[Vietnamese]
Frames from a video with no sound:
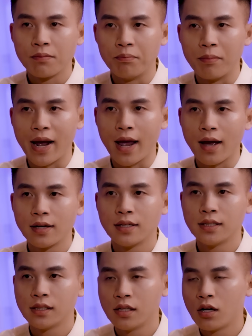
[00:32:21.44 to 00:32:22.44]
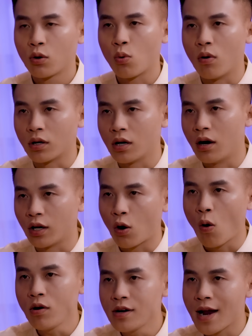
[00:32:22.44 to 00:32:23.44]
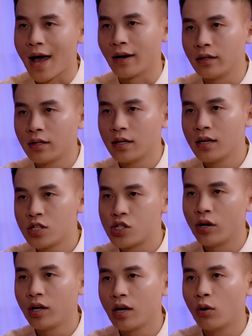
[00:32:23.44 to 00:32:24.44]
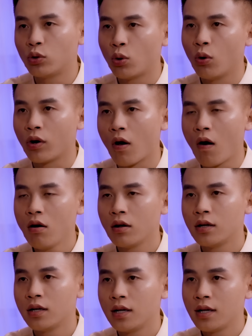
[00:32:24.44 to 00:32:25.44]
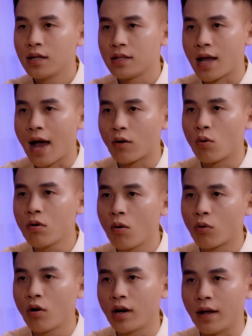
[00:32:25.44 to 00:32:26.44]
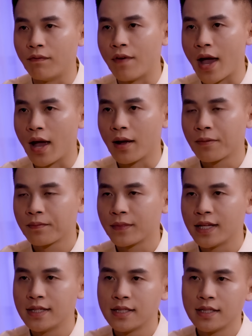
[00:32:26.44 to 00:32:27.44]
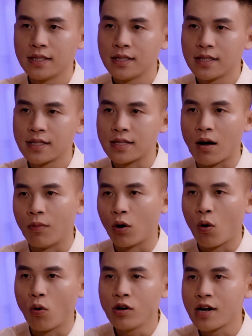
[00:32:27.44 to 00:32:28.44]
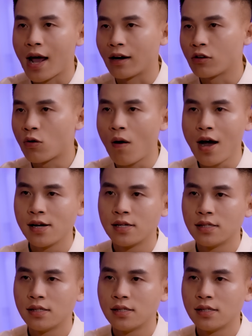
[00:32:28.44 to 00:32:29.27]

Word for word: Mẹ, cuộc đời khốn nạn, chơi đâu thua đó, nhà cũng không có để về. Sao mà khốn nạn quá.